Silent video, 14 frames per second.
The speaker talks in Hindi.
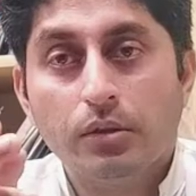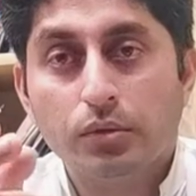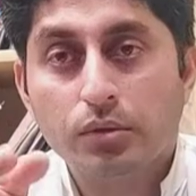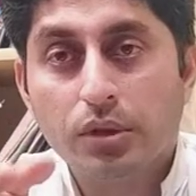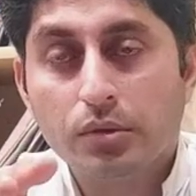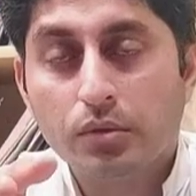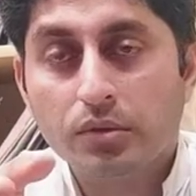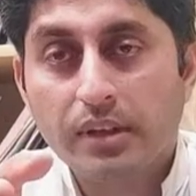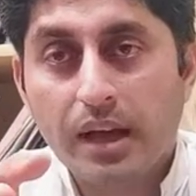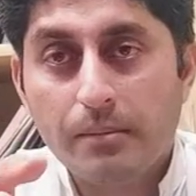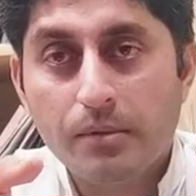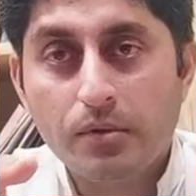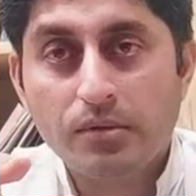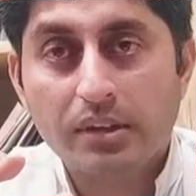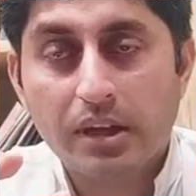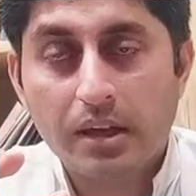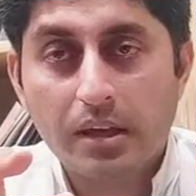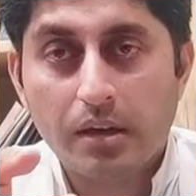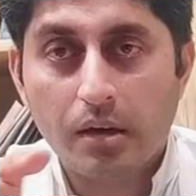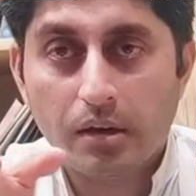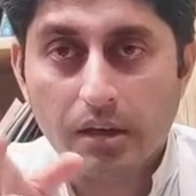दूसरी सूरत हाल में उसके
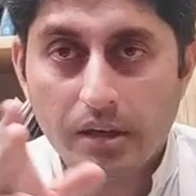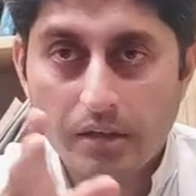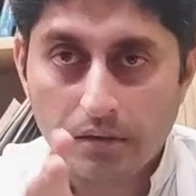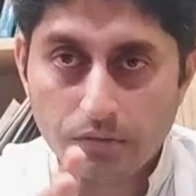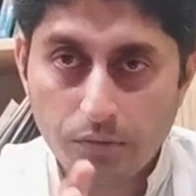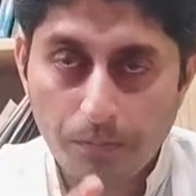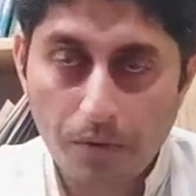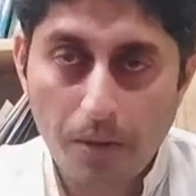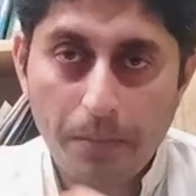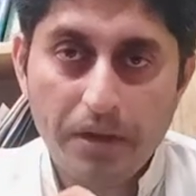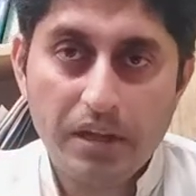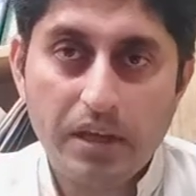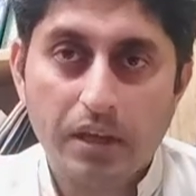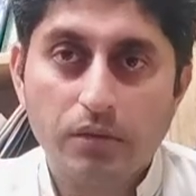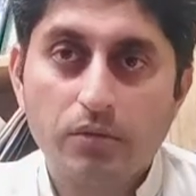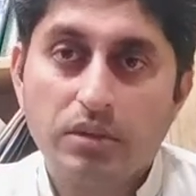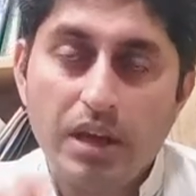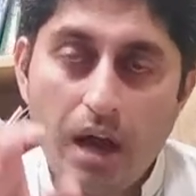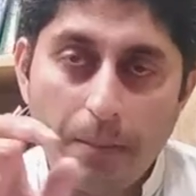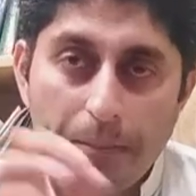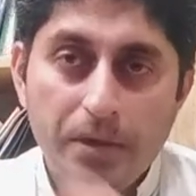जो प्रॉपर्टी है जो
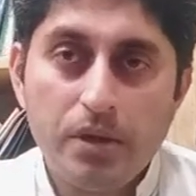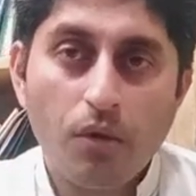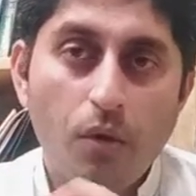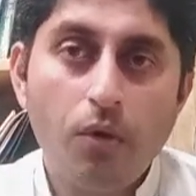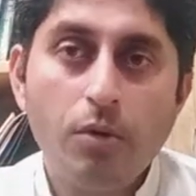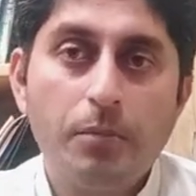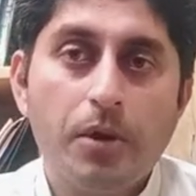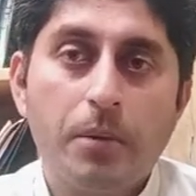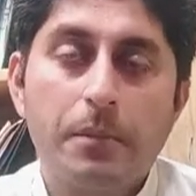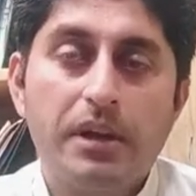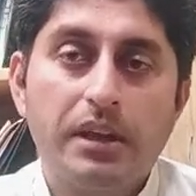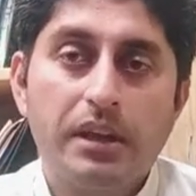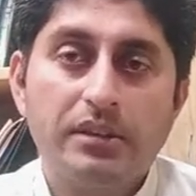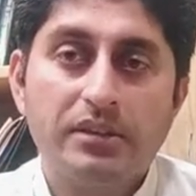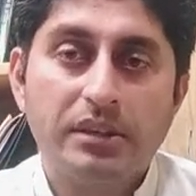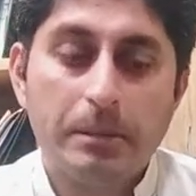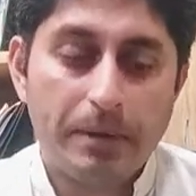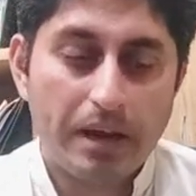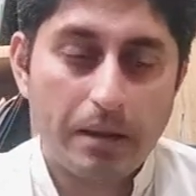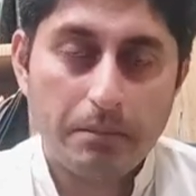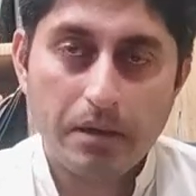उसकी अपनी ओन प्रॉपर्टी है जिसके
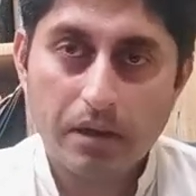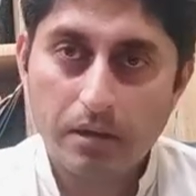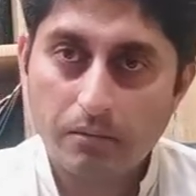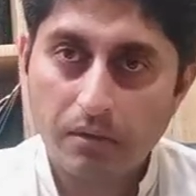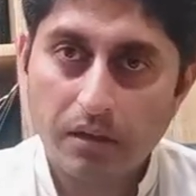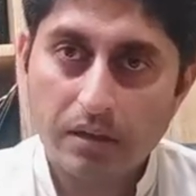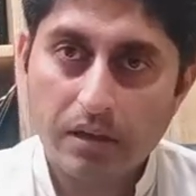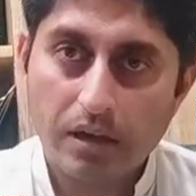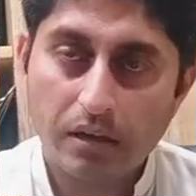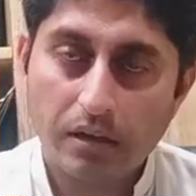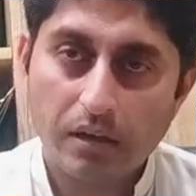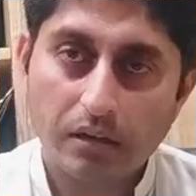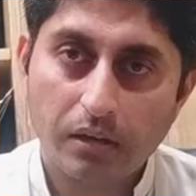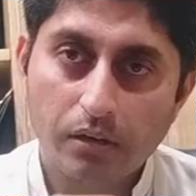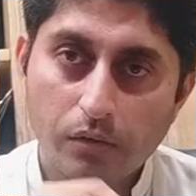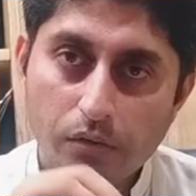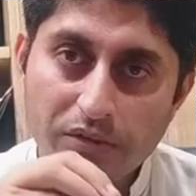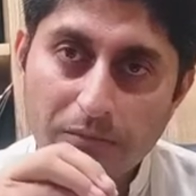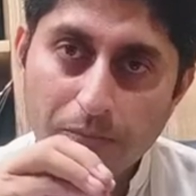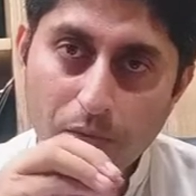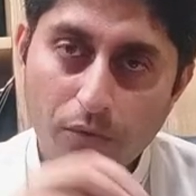बारे में ये
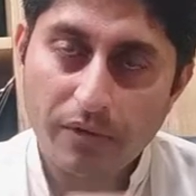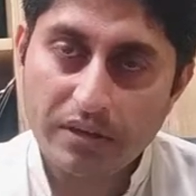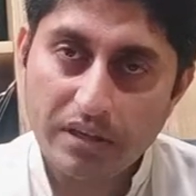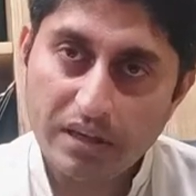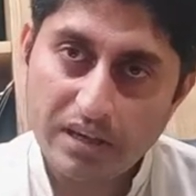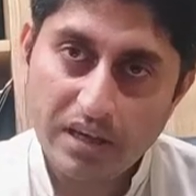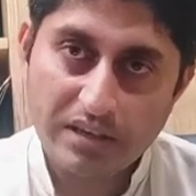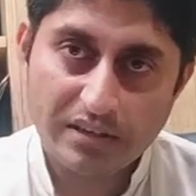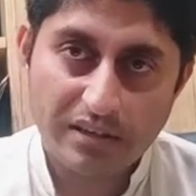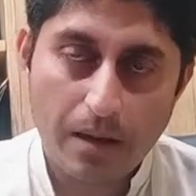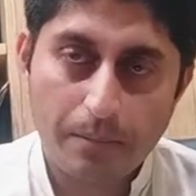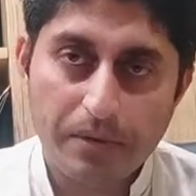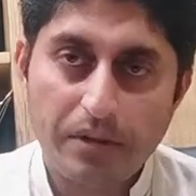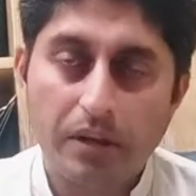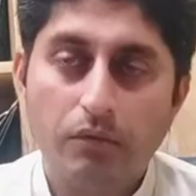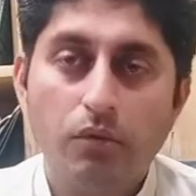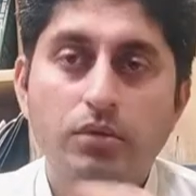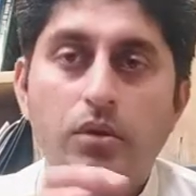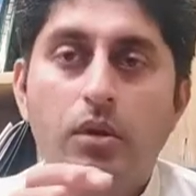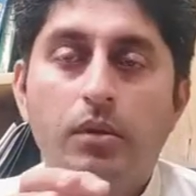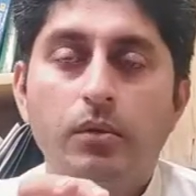कंक्लूसिव प्रूफ है जी कि ये इसकी अपनी है वो
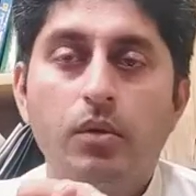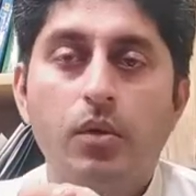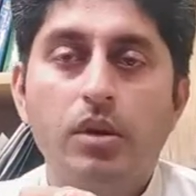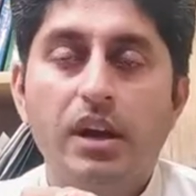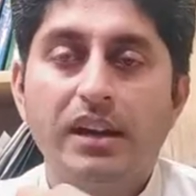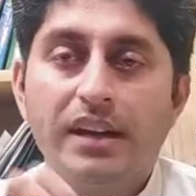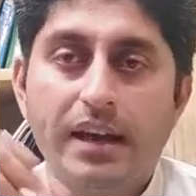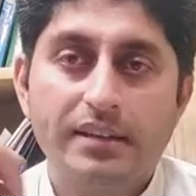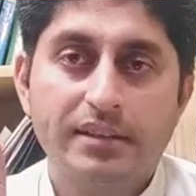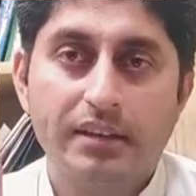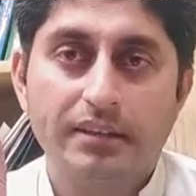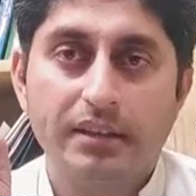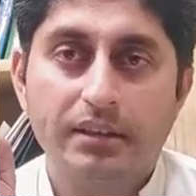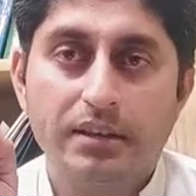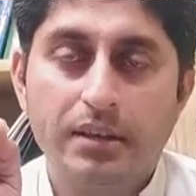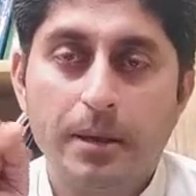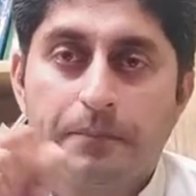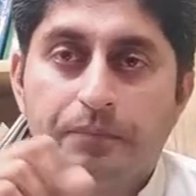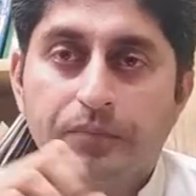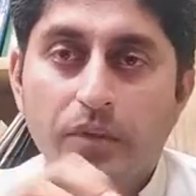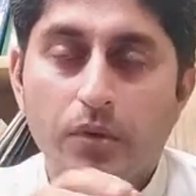उसको कोर्ट अटैच कर सकती है
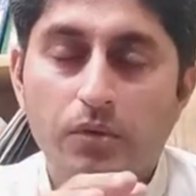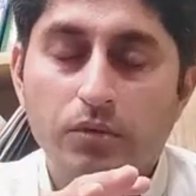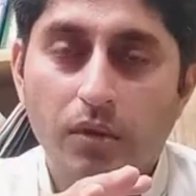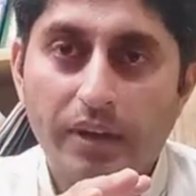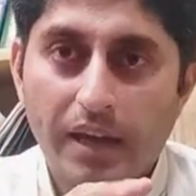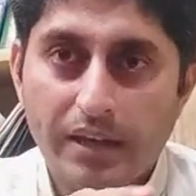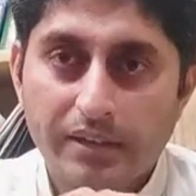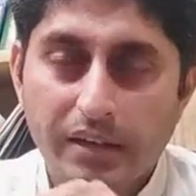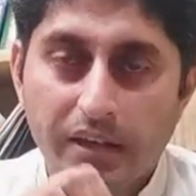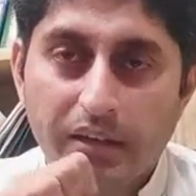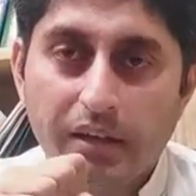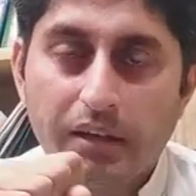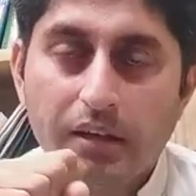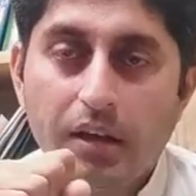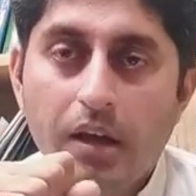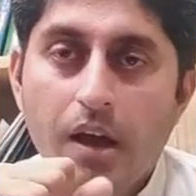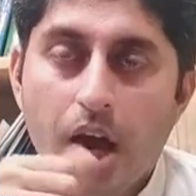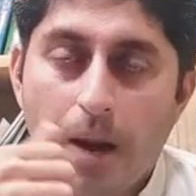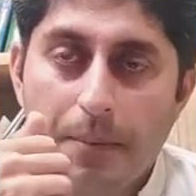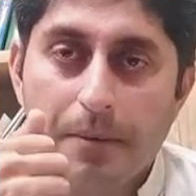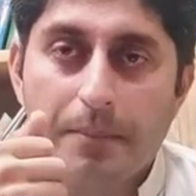उसको अटैच करके
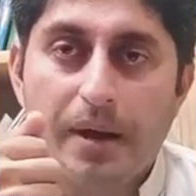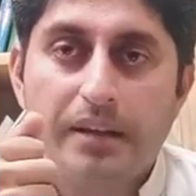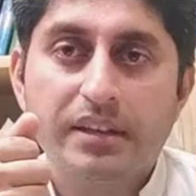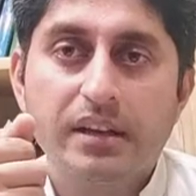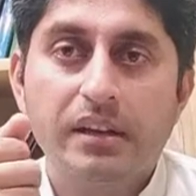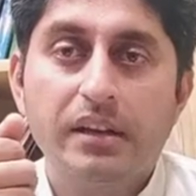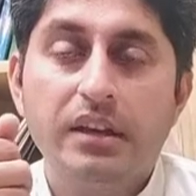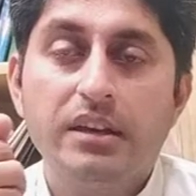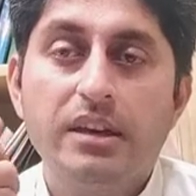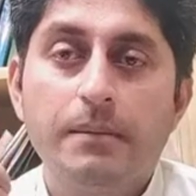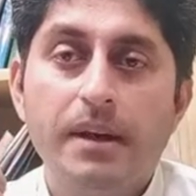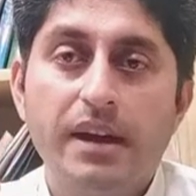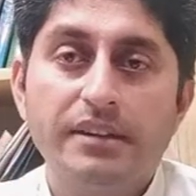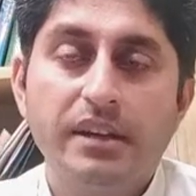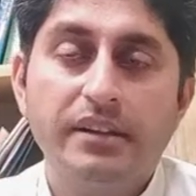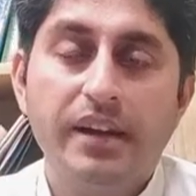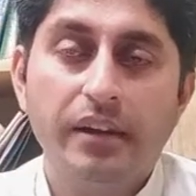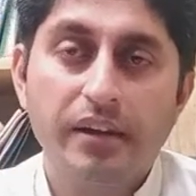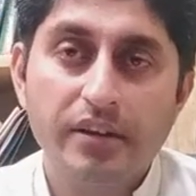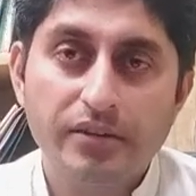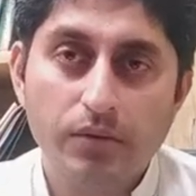अपने पास रख लेगी ये एज अ
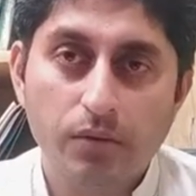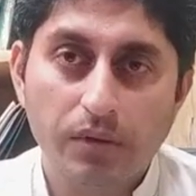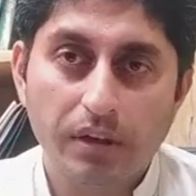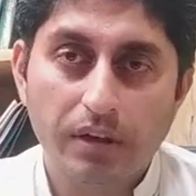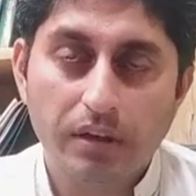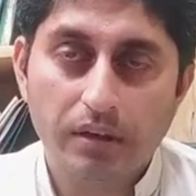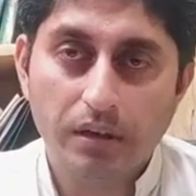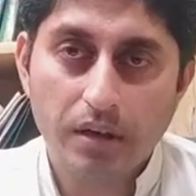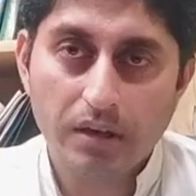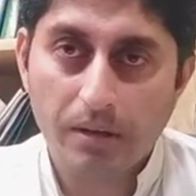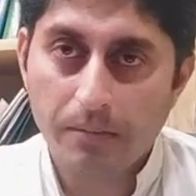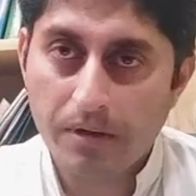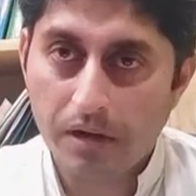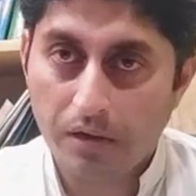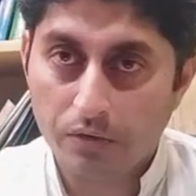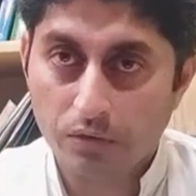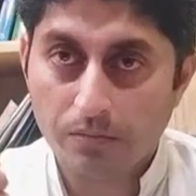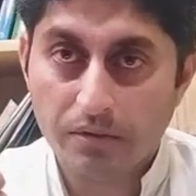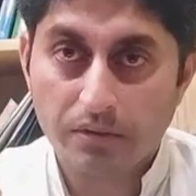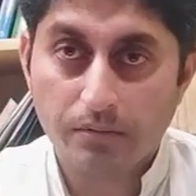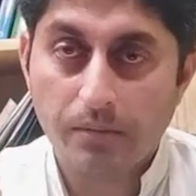डेटरेंस होगी कि भाई अगर
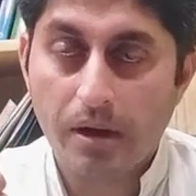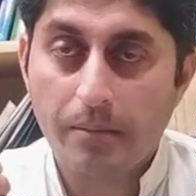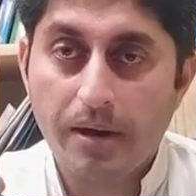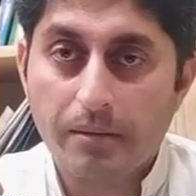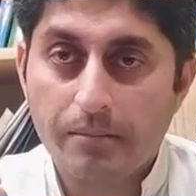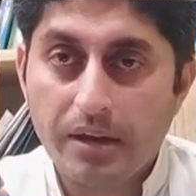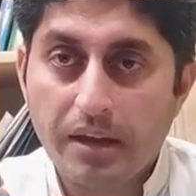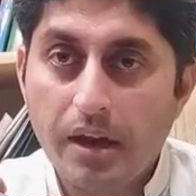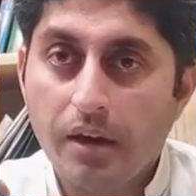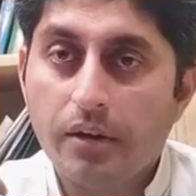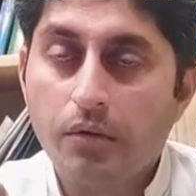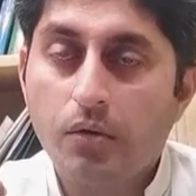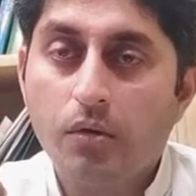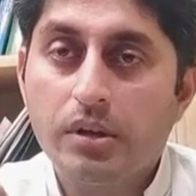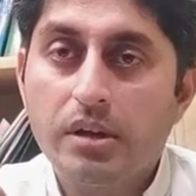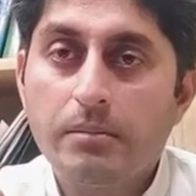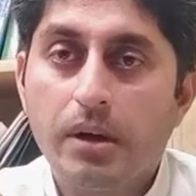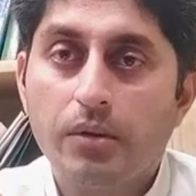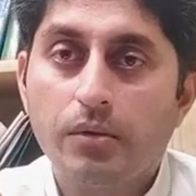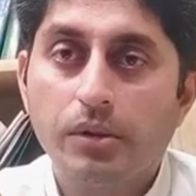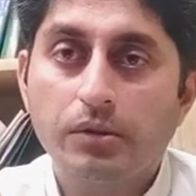तुम इस मेरे ऑर्डर को नहीं
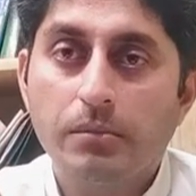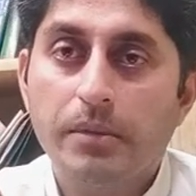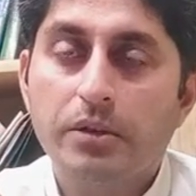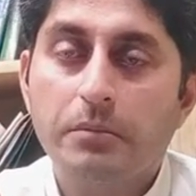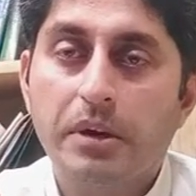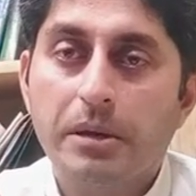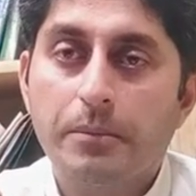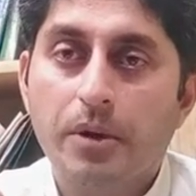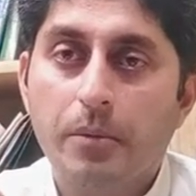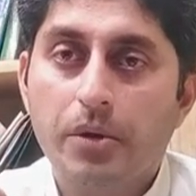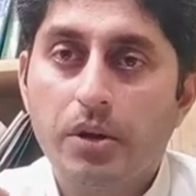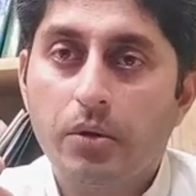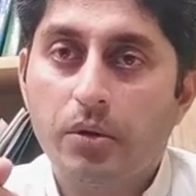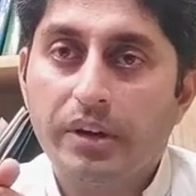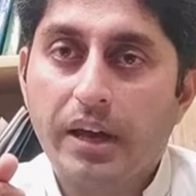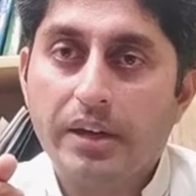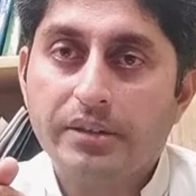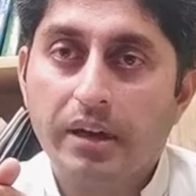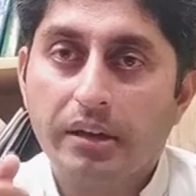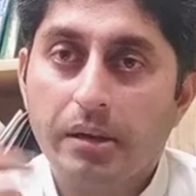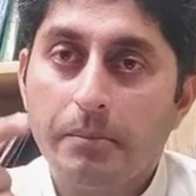मानोगे तो मैं तुम्हारी प्रॉपर्टी को
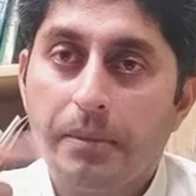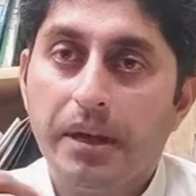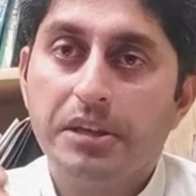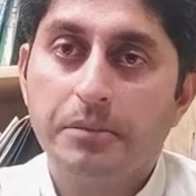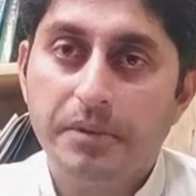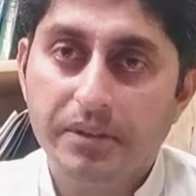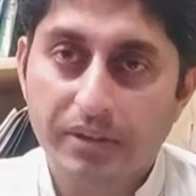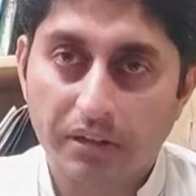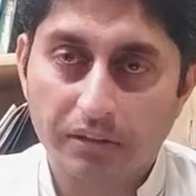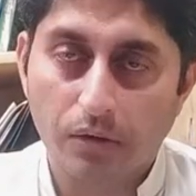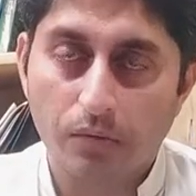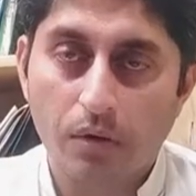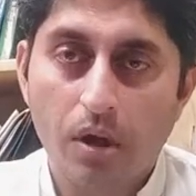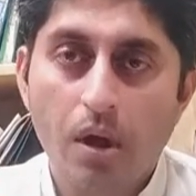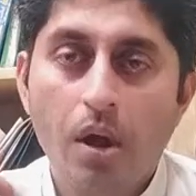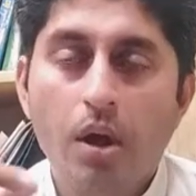अटैच करके बेच भी सकता हूँ